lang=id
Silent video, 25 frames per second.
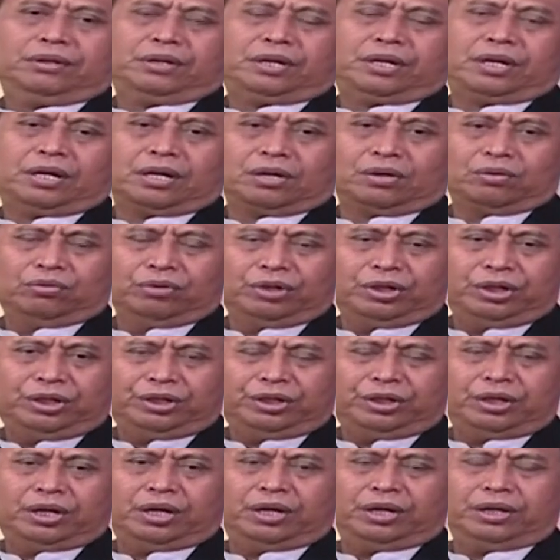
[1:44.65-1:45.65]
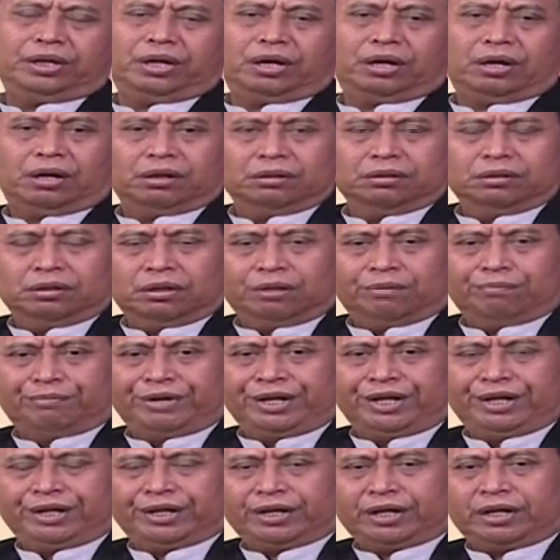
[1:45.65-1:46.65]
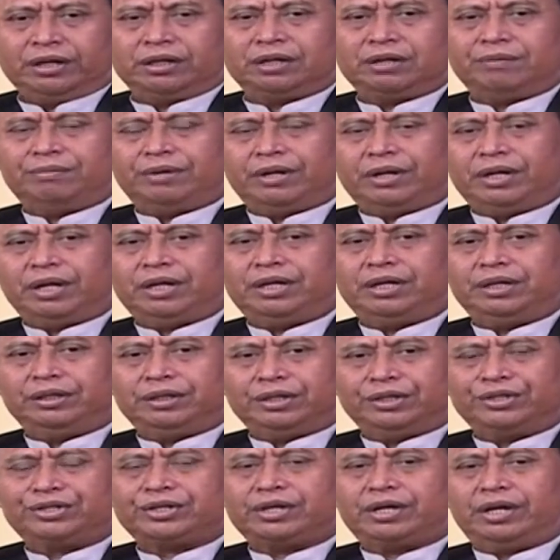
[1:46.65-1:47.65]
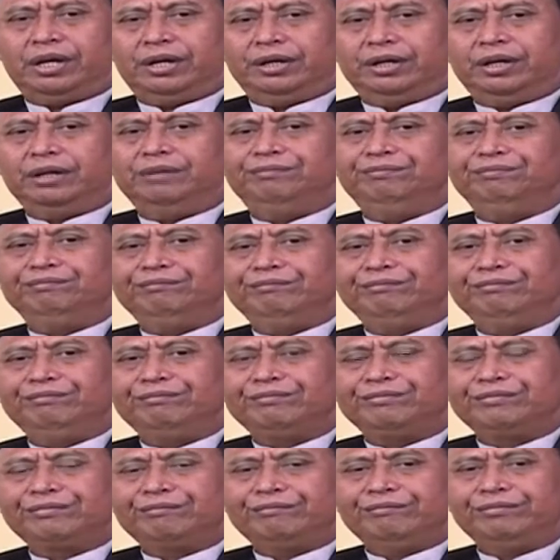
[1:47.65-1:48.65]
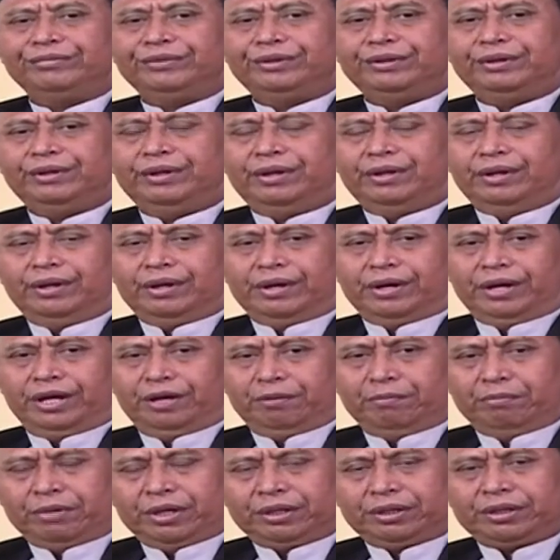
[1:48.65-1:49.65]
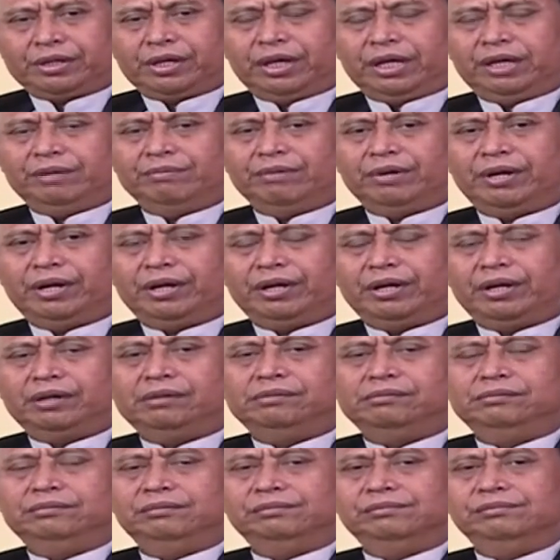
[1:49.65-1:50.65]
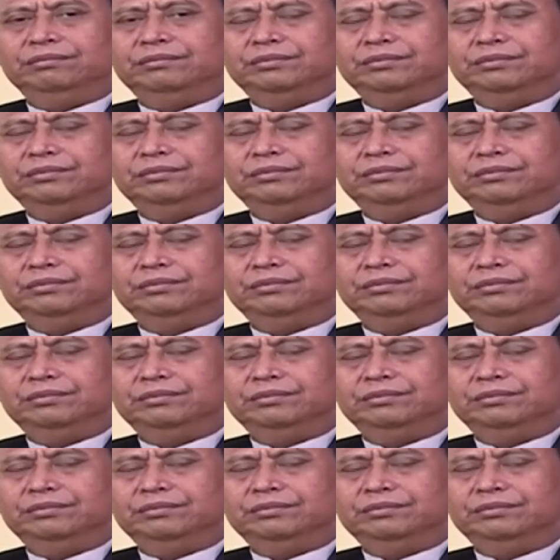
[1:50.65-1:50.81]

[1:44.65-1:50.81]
karunia yang Allah berikan kepada kita sekalian. Nikmat keimanan,